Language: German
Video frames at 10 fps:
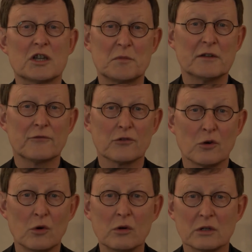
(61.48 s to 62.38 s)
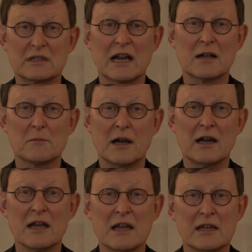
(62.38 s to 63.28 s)
ich bin froh und
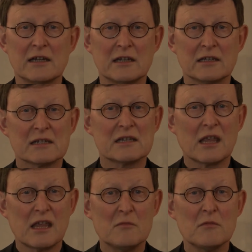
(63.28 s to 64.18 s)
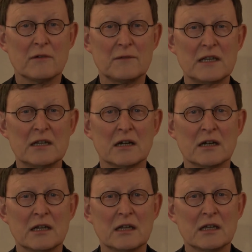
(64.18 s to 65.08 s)
dankbar, dass ich immer
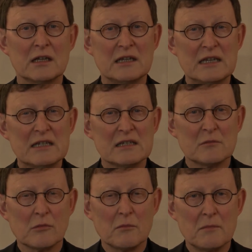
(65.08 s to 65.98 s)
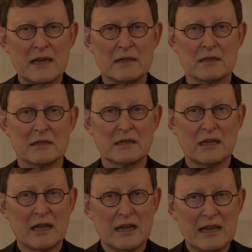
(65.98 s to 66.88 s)
wieder diesen Moment
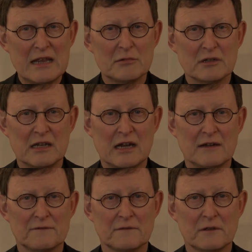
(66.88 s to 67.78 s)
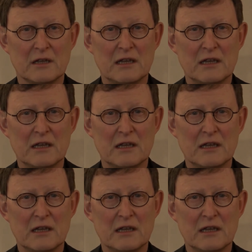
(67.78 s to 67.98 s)
erleben darf,